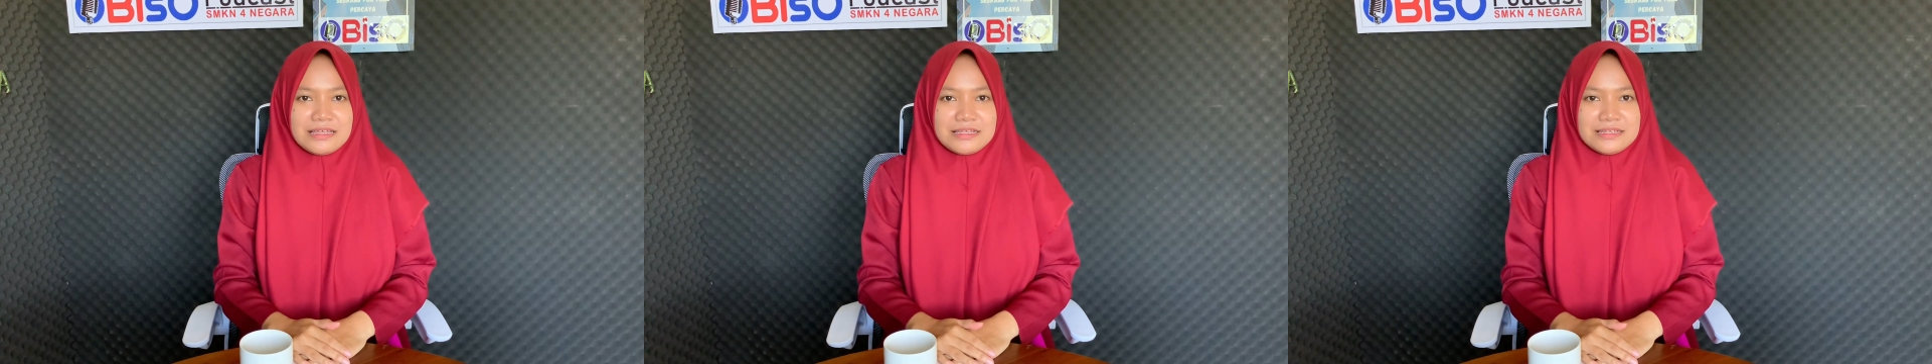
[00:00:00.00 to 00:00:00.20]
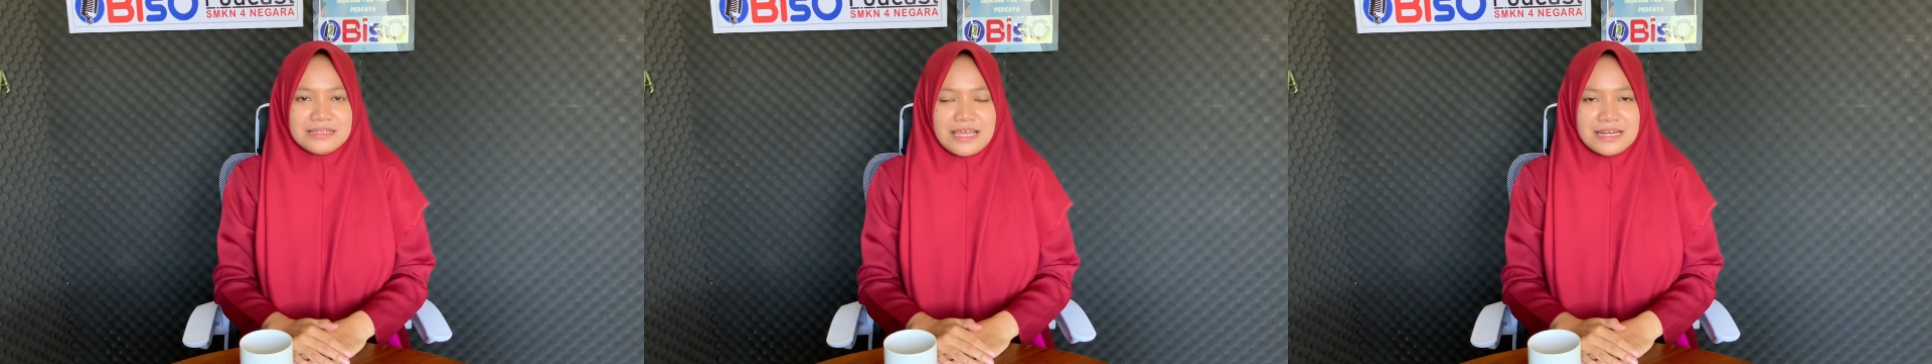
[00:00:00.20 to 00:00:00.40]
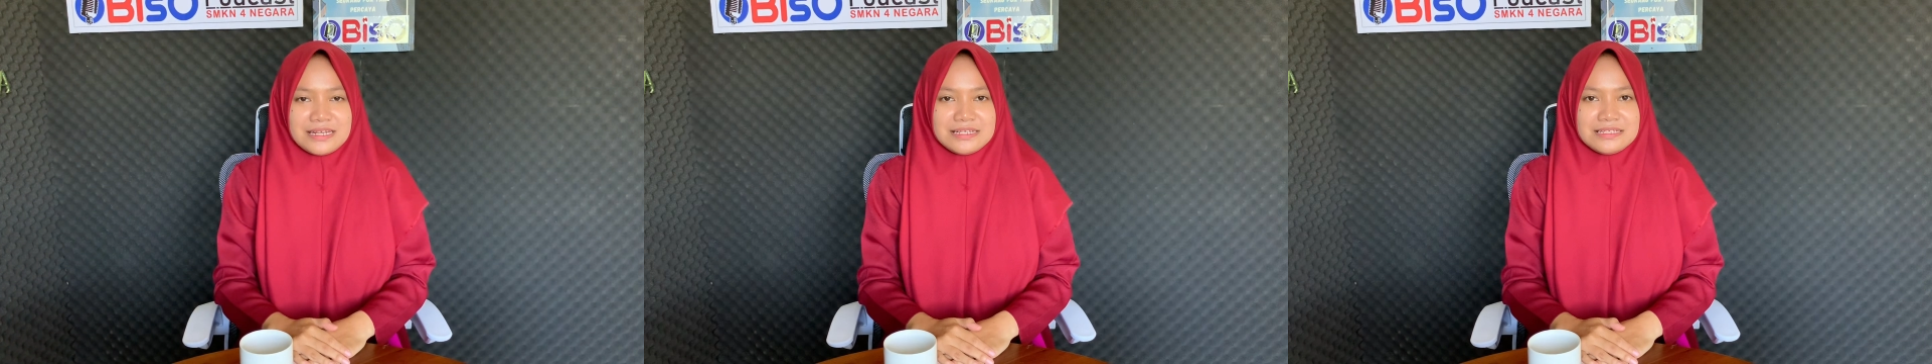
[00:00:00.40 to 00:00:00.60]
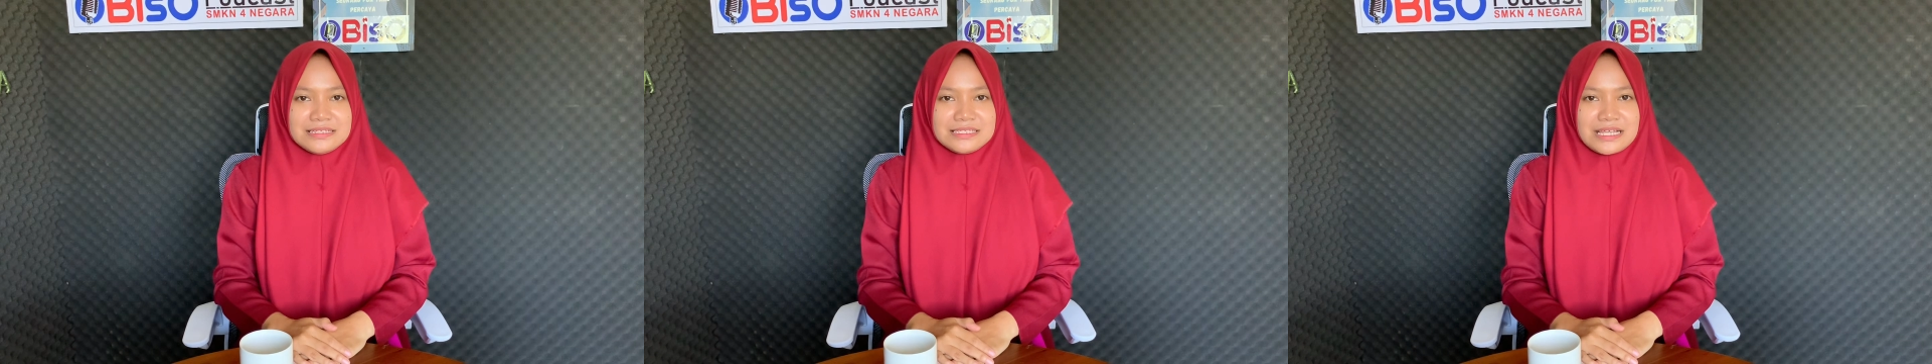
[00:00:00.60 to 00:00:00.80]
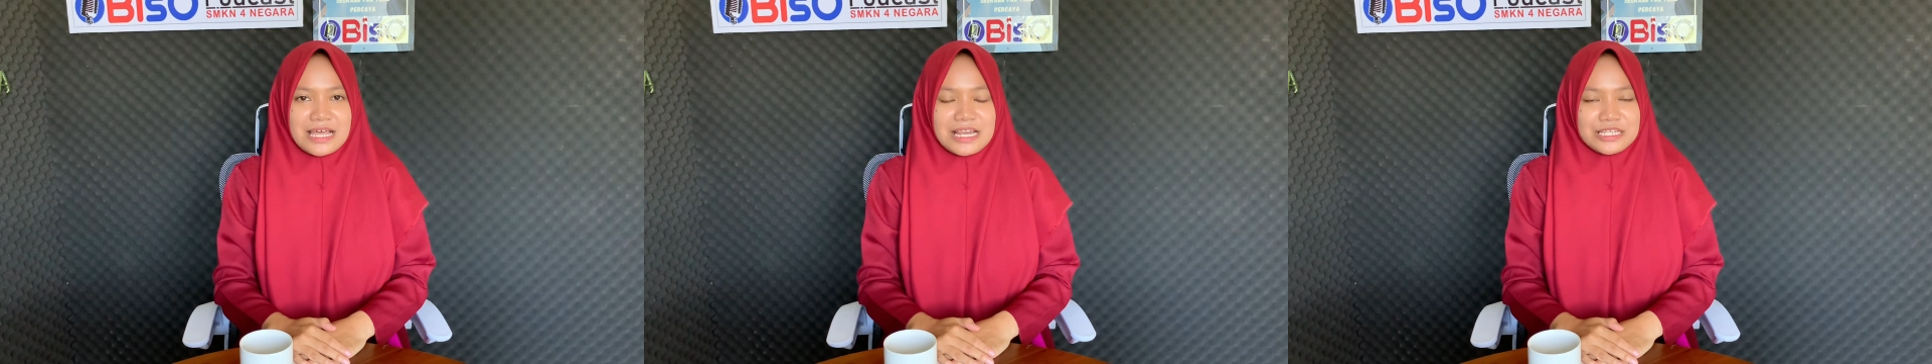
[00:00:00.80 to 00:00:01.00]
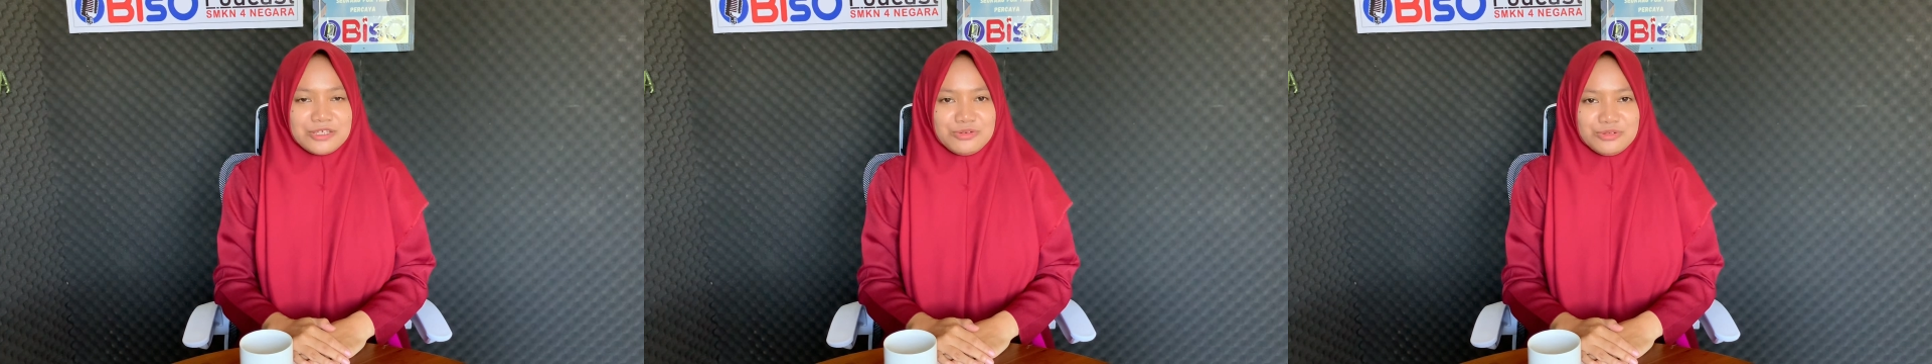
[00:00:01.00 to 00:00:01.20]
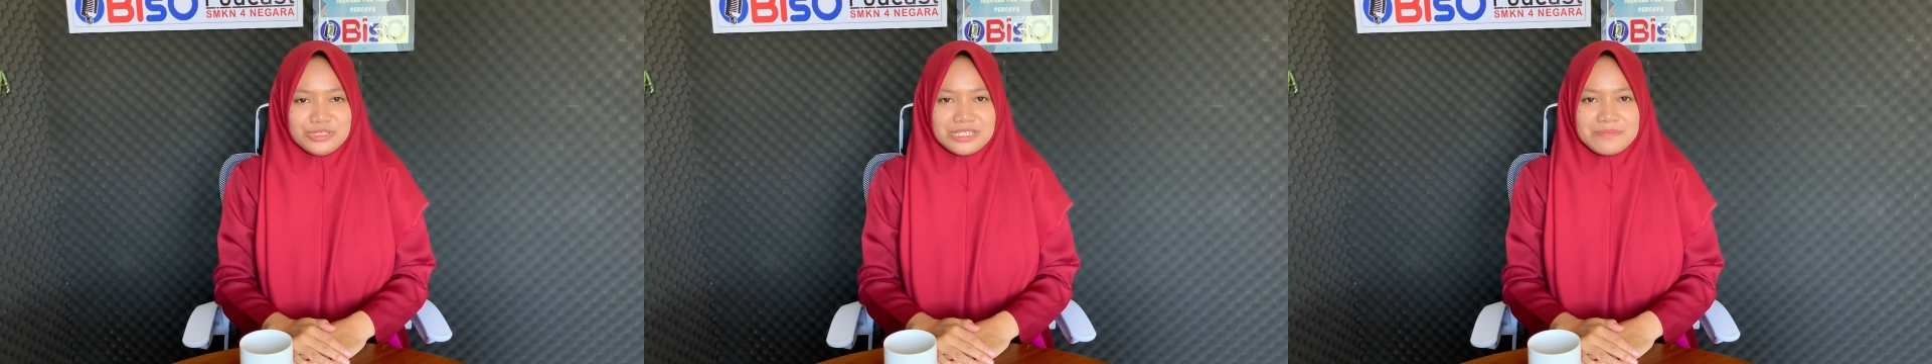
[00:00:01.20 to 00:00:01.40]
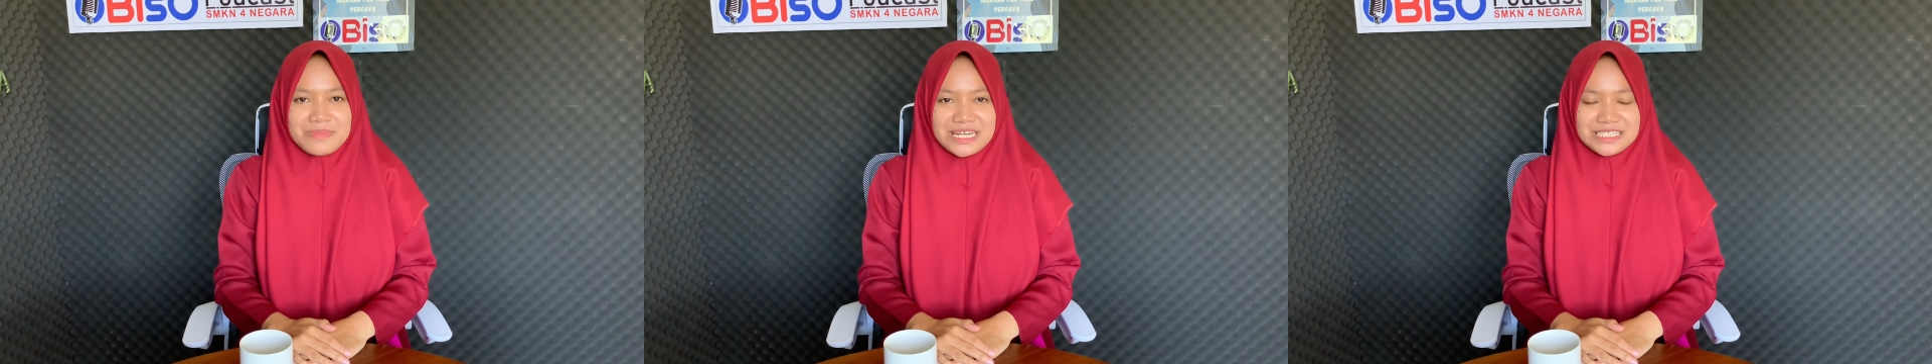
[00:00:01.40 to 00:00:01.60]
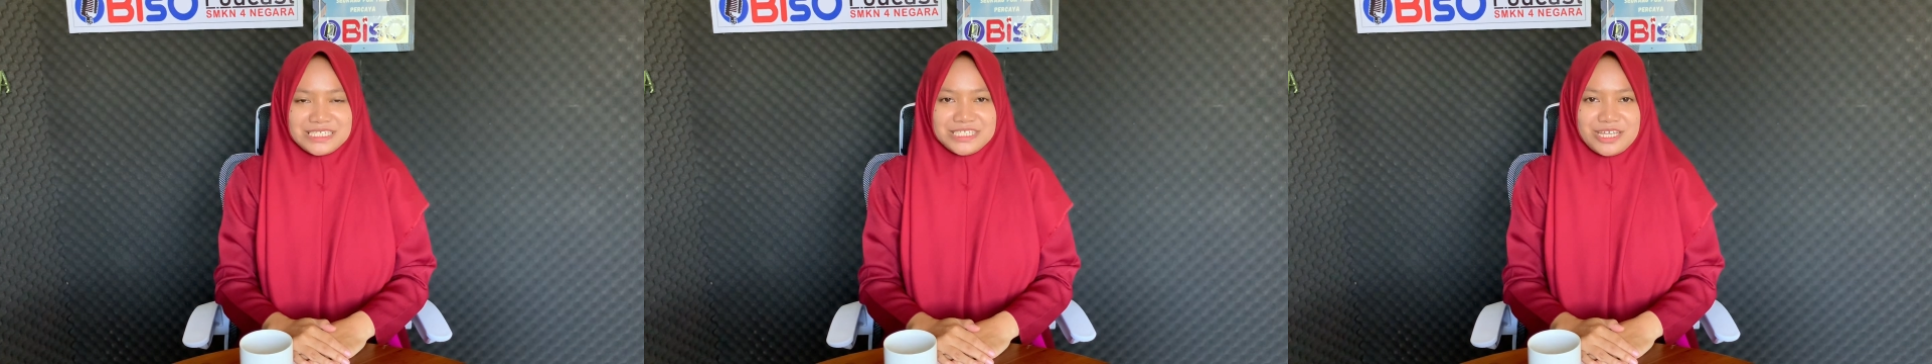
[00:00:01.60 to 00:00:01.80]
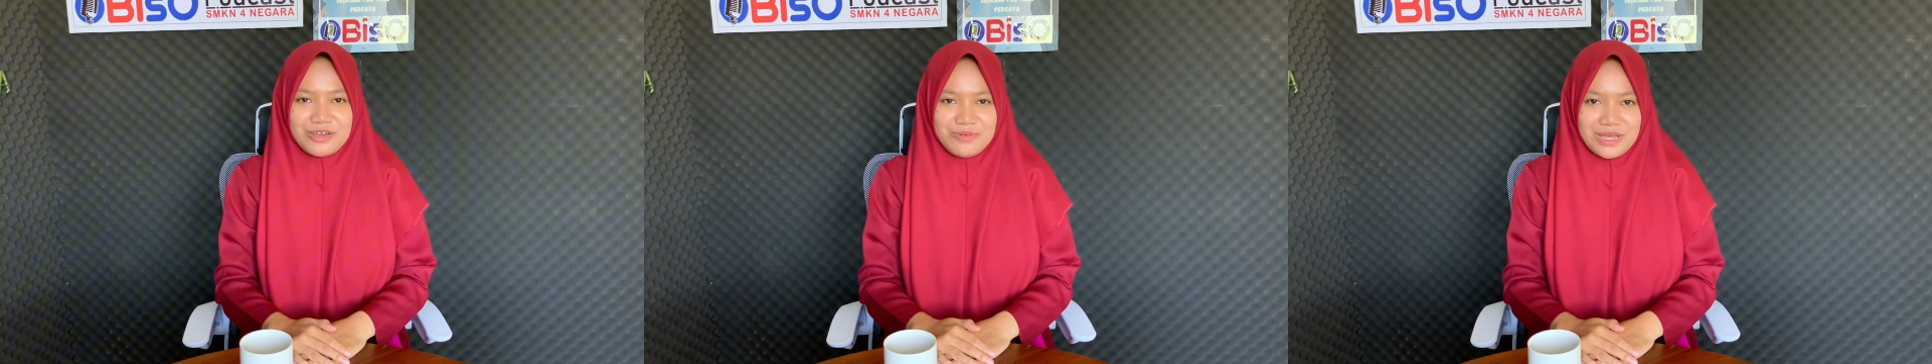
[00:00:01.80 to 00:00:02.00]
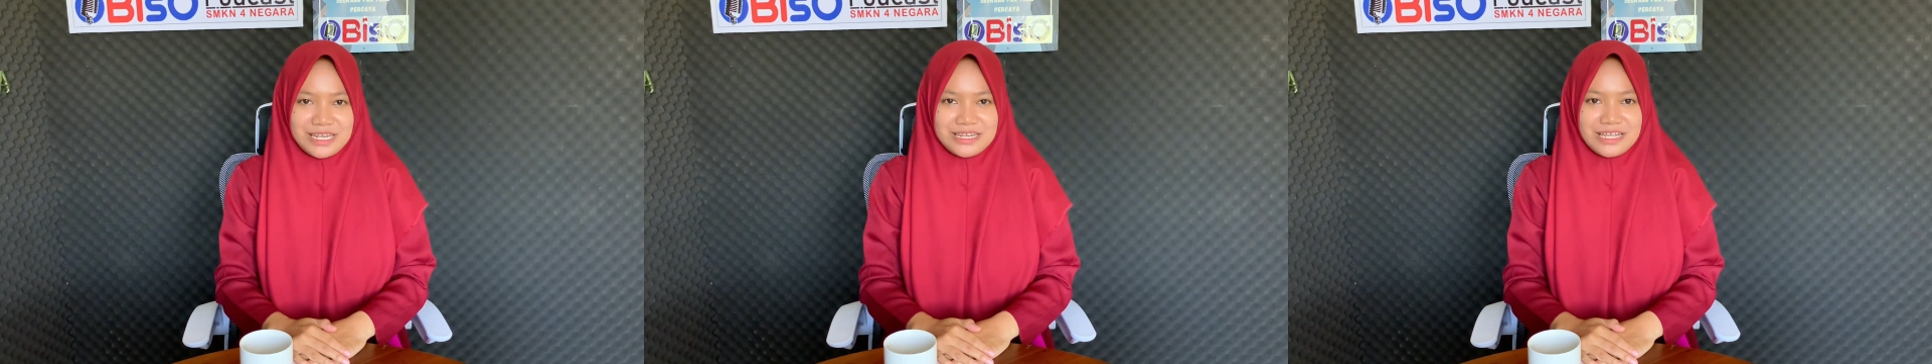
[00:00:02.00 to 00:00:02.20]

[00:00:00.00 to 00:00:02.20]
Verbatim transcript: Dan sekaligus teman sejawat